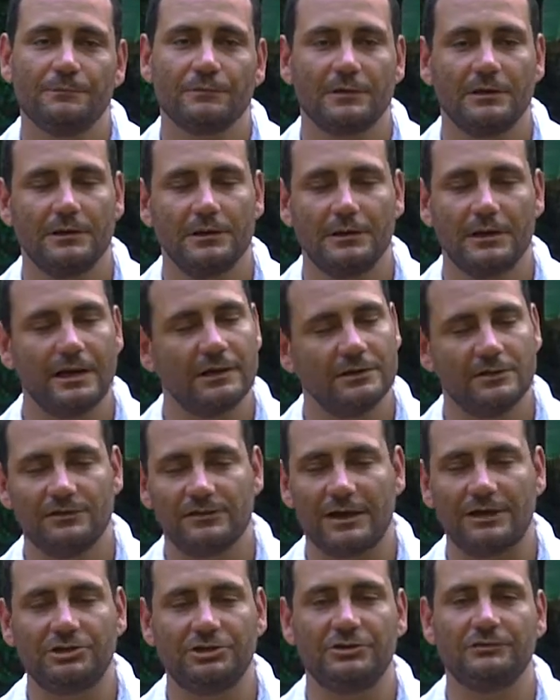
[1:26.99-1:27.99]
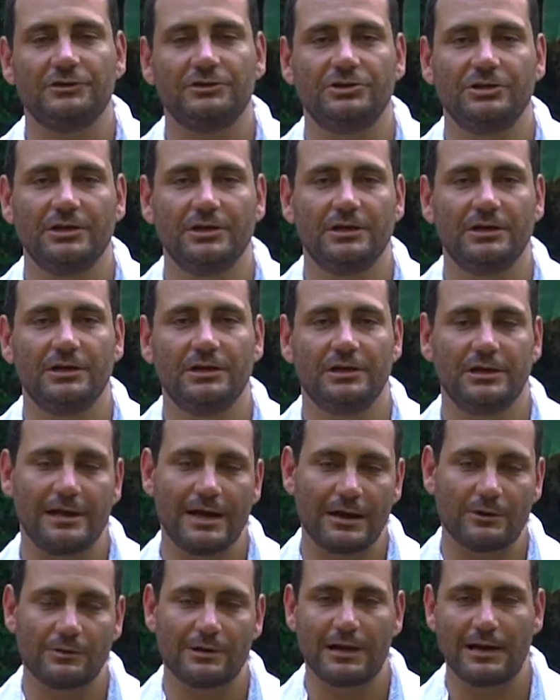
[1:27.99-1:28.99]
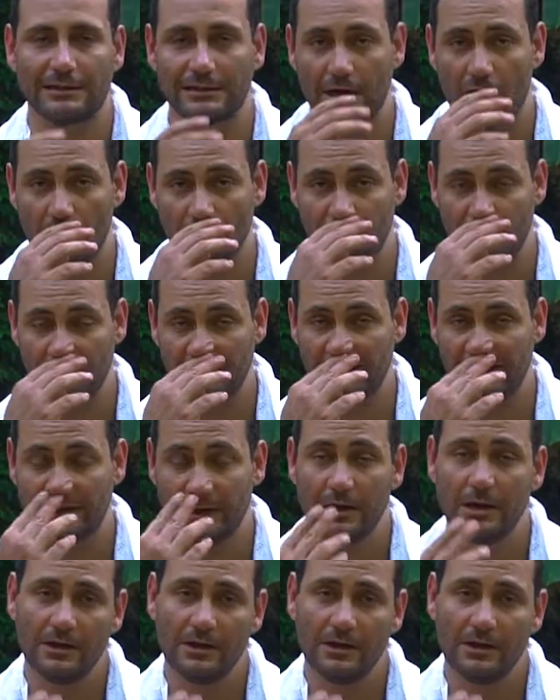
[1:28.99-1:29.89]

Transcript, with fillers: e a iniciativa de criar o canal foi